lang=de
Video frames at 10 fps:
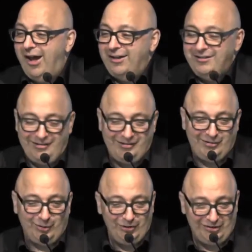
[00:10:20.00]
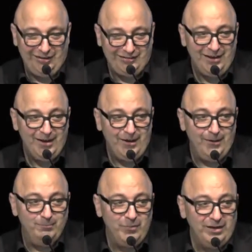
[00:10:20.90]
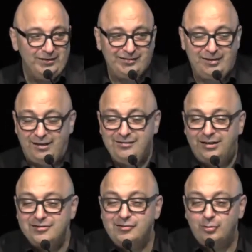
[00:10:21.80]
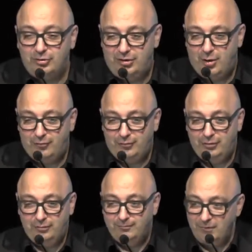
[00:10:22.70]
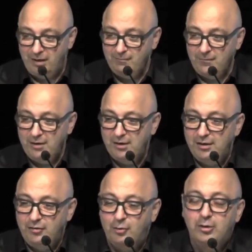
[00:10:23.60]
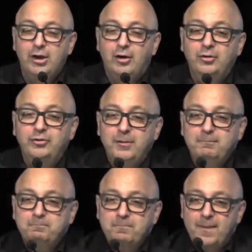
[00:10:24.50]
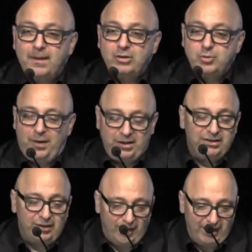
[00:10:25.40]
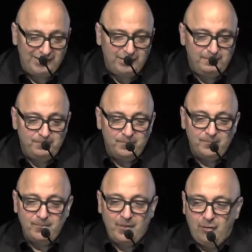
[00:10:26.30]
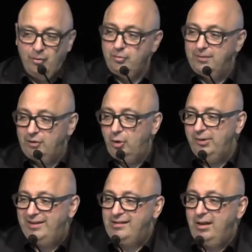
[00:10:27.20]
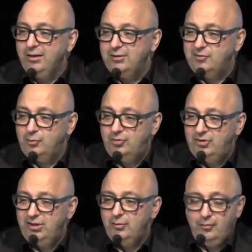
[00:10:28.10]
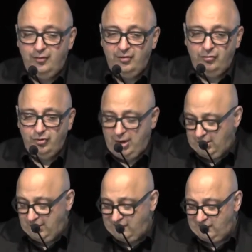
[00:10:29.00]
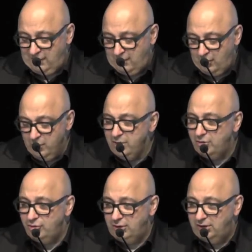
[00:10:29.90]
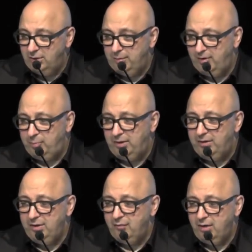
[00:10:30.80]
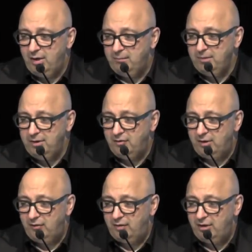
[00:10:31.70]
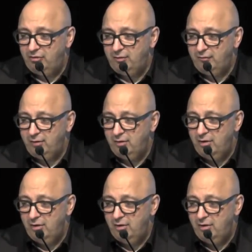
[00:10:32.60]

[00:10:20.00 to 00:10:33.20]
all dieses Zeug halt, ähm, das Land hätten zurückkaufen können. Ja? So, und Spannenderweise könnte man darüber jetzt lange diskutieren und feststellen, dass sie unterschiedliche Perspektiven haben in dieser Gesellschaft.